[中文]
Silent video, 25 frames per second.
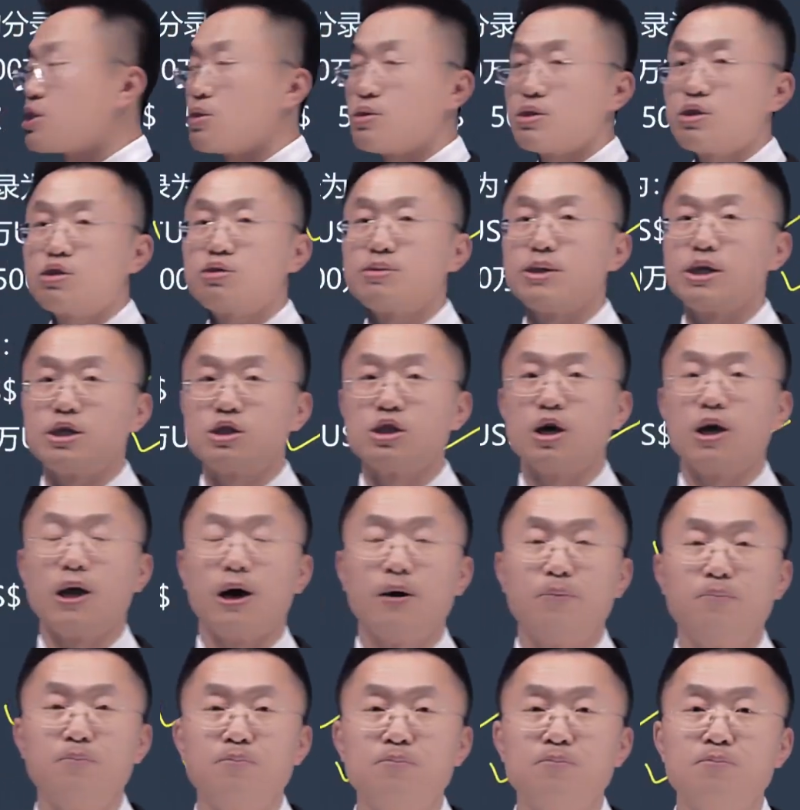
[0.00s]
时候是不是得折
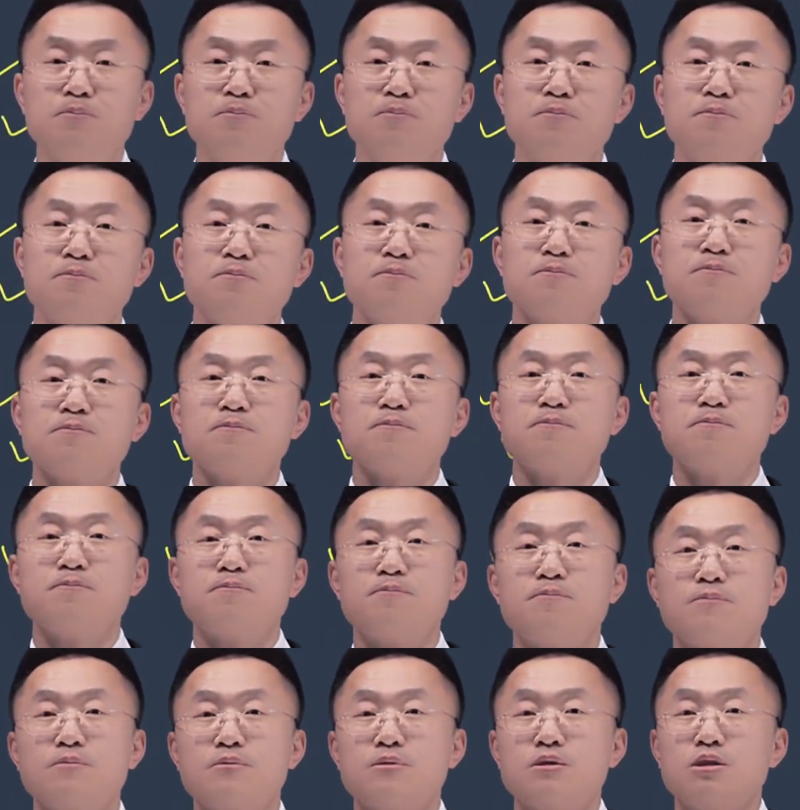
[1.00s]
了？
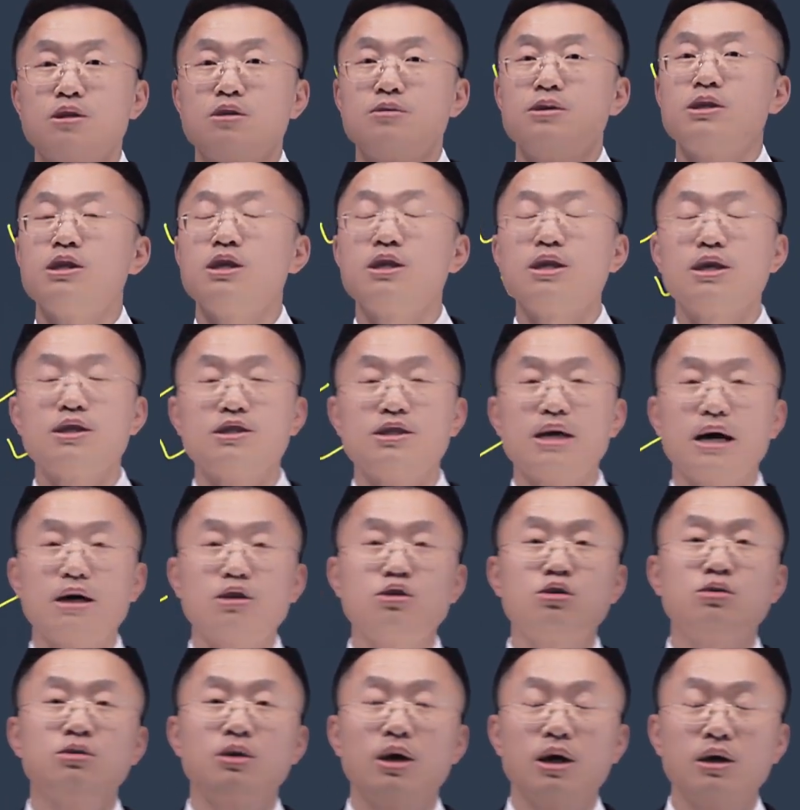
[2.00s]
因为你得
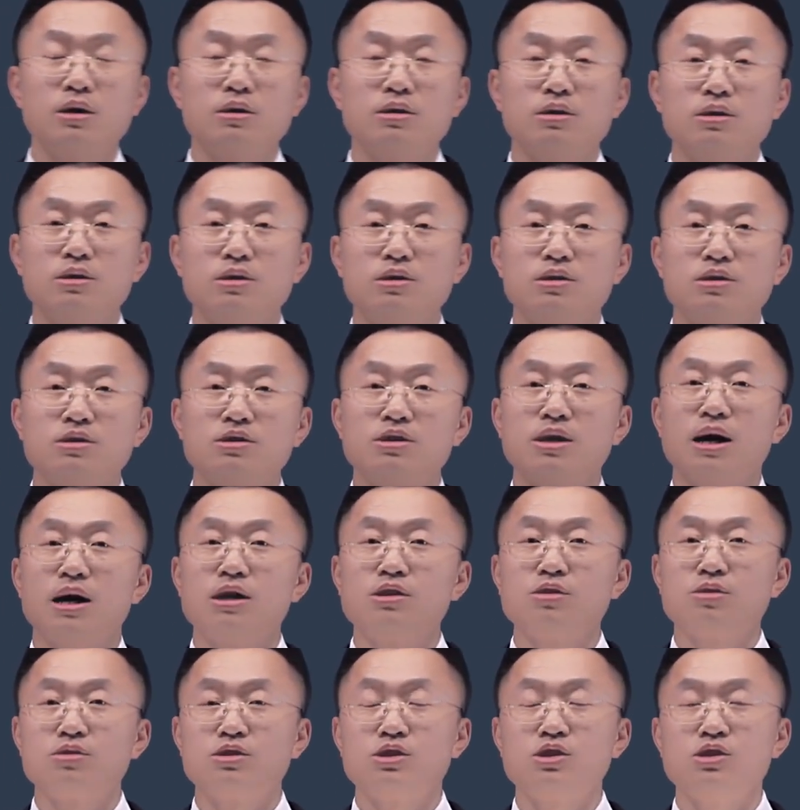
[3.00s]
加总啊，
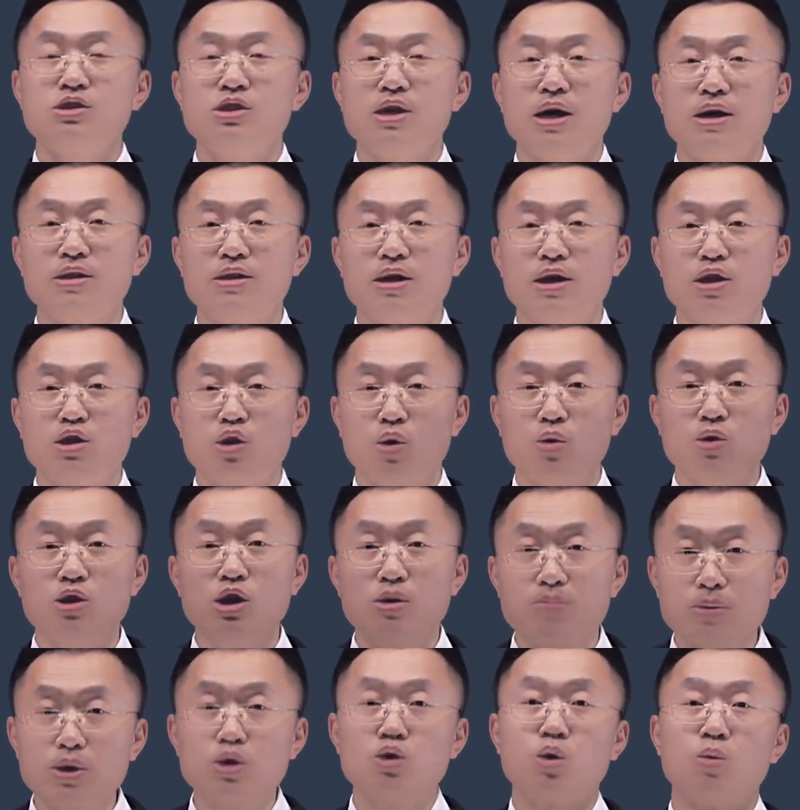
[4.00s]
加总之前得统
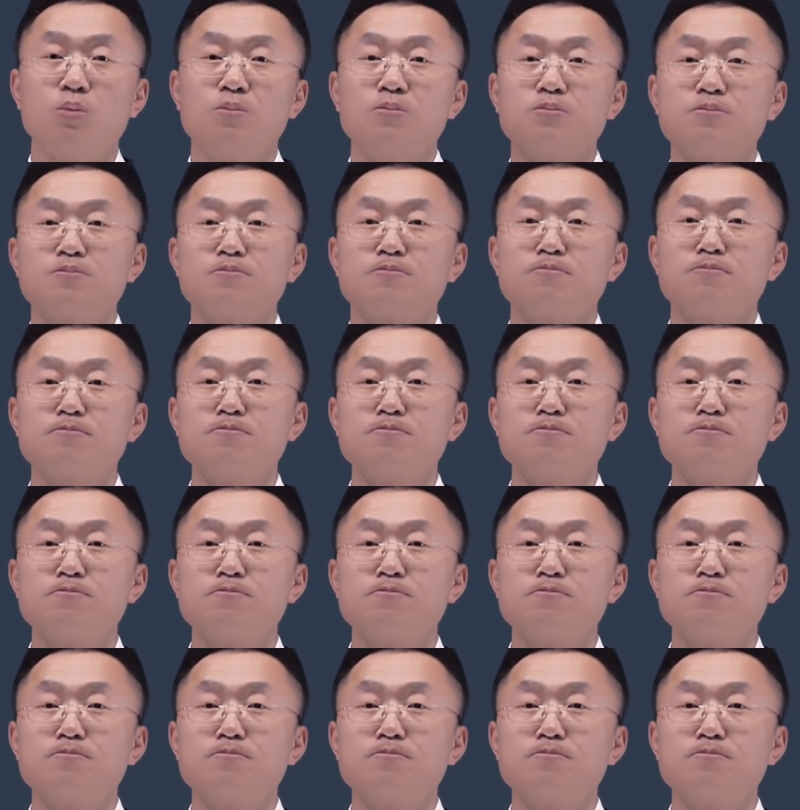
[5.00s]
一币种。